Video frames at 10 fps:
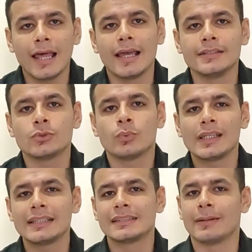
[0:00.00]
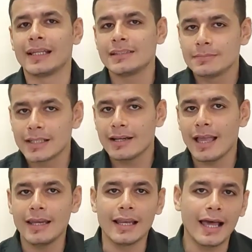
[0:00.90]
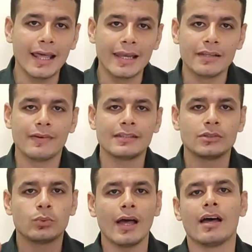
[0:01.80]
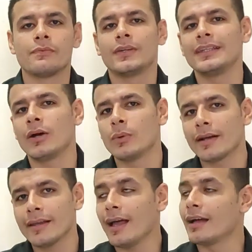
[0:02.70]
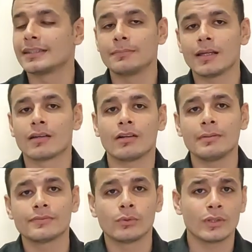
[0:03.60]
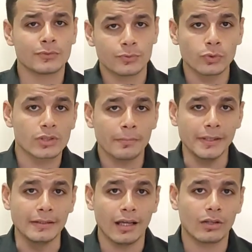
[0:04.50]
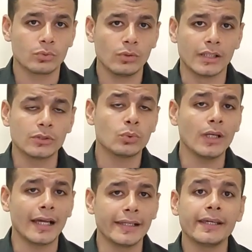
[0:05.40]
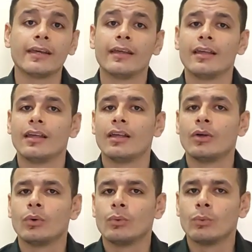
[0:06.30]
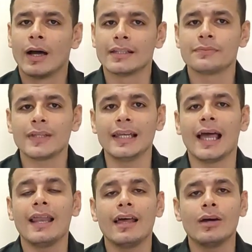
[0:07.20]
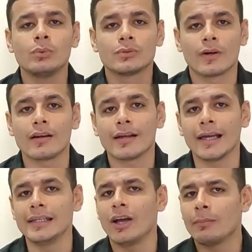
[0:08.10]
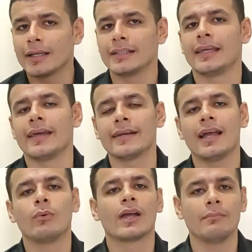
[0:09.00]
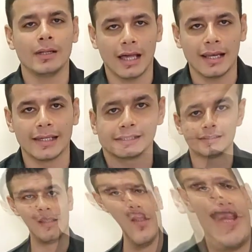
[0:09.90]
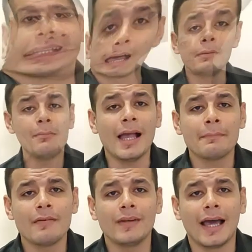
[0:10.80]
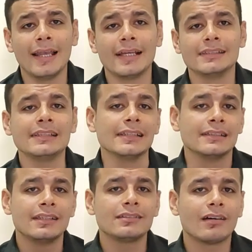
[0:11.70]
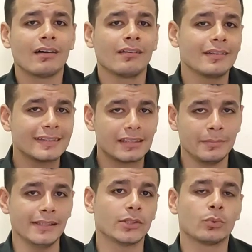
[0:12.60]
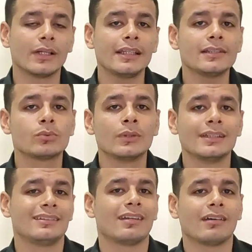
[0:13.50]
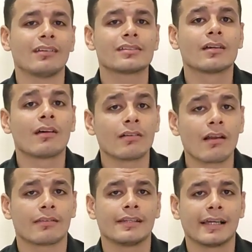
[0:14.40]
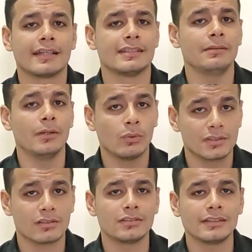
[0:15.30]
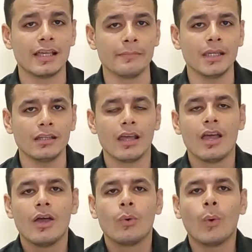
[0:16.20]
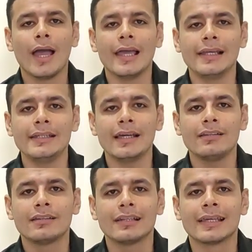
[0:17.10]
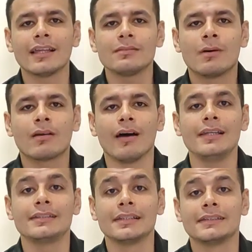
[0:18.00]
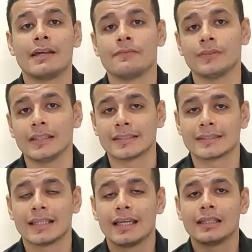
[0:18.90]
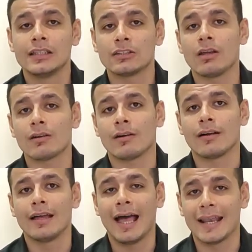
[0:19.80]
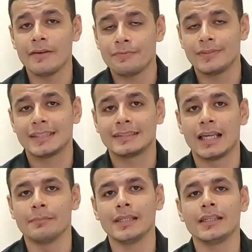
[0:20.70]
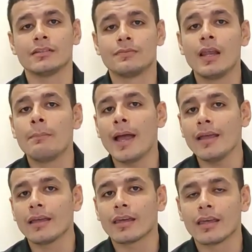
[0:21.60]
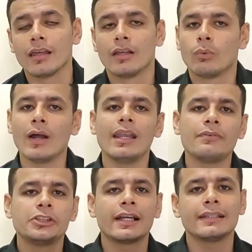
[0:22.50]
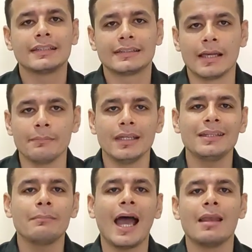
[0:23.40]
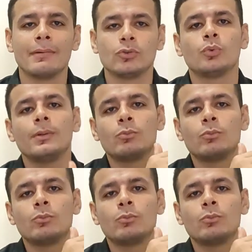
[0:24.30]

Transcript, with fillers: الحلقه دي كويس يبقى لازم ترجع للحلقه اللي فاتت وقف هنا وارجع هسيب لك الرابط في الوصف فوق صابعي هنا على طول ادخل عليه وهتفتح الحلقه وتفرج عليها وبعد كده ارجع وكمل الحلقه هنا تاني هتعامل معاك بقى في الحلقه دي ان انت خلاص سمعت كويس وان انت خلاص قررت انك هتعمل وثيقه التامين وحاليا جت مرحله التنفيذ يا ترى هنفذ التامين في البنك ولا في شركه التامين مع المندوب